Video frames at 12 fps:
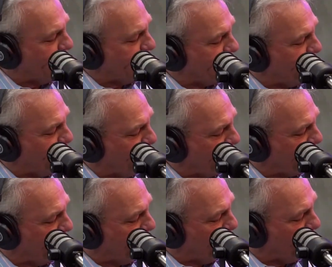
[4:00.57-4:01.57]
ela teve
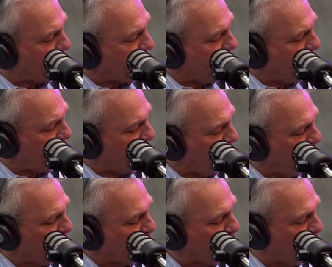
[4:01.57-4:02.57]
oito embriões,
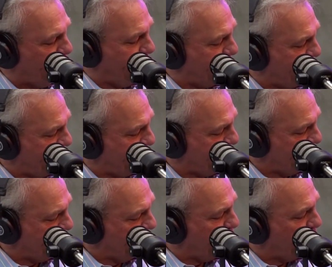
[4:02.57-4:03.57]
transferiu dois
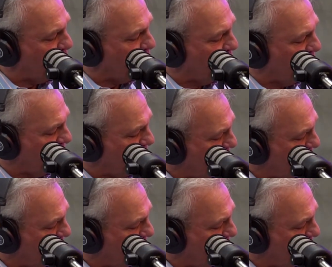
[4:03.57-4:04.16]
e ficou com...